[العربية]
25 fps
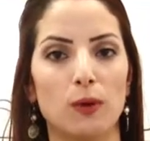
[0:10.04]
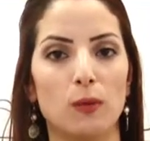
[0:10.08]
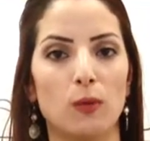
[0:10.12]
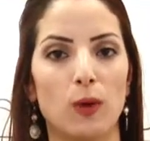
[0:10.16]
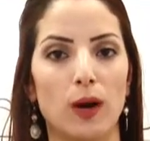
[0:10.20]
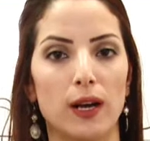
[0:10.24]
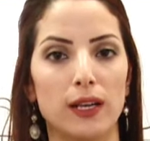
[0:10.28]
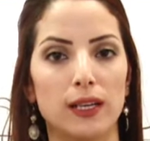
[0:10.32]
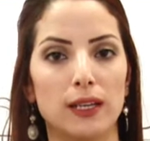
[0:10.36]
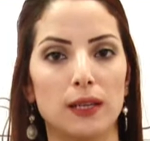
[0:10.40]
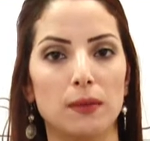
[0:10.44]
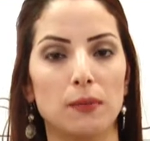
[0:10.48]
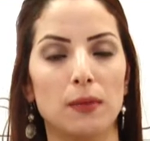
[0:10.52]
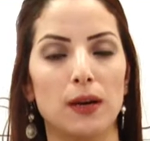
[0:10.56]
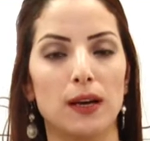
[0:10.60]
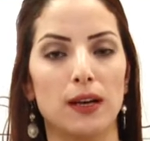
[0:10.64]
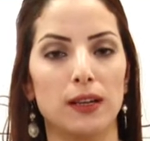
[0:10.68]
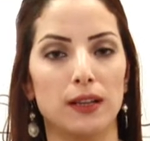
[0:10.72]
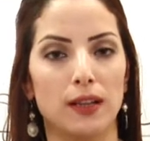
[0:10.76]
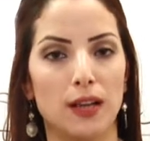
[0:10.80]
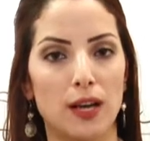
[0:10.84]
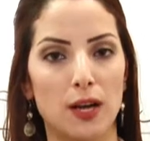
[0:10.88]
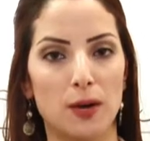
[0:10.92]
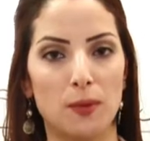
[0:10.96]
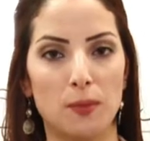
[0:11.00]
المعلمة
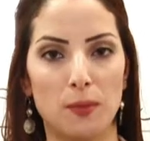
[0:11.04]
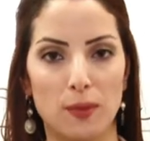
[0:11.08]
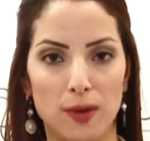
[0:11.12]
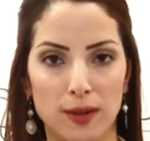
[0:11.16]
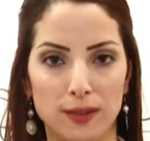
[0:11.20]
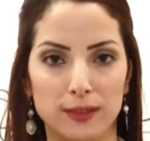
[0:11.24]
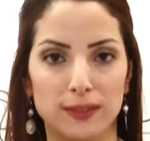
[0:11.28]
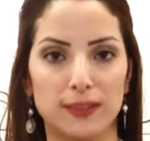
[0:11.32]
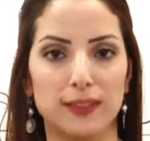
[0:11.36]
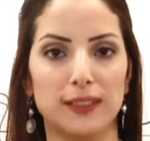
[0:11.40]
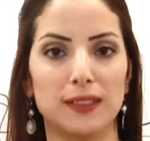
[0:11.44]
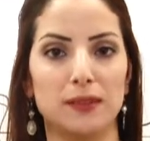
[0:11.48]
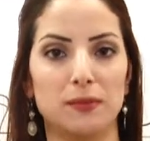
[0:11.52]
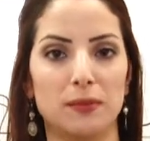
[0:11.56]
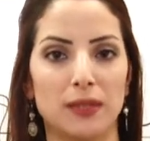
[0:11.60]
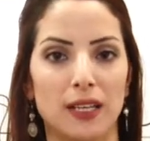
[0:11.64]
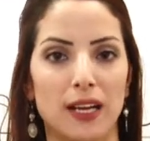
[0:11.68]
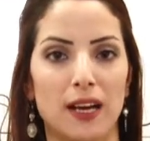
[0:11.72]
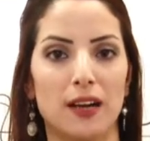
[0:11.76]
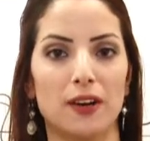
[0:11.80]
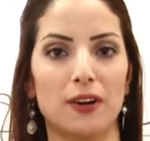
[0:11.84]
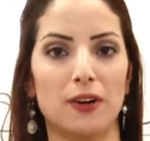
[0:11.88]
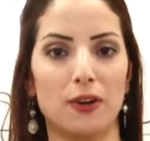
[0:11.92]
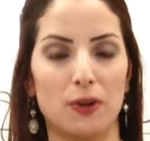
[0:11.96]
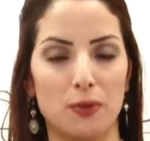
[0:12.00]
نغم ماضي من
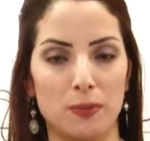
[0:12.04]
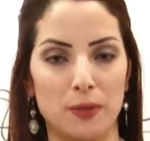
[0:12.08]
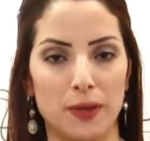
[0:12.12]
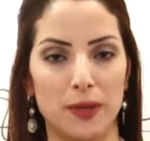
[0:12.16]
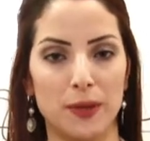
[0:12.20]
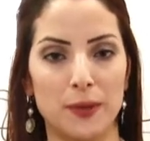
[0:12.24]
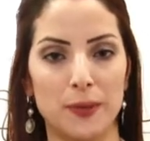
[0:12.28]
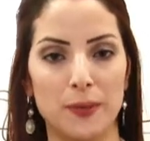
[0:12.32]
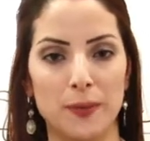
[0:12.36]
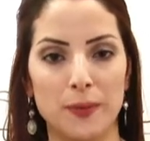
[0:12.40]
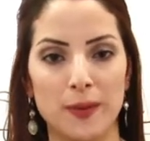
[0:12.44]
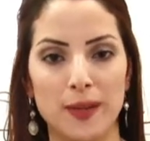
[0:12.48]
عرابي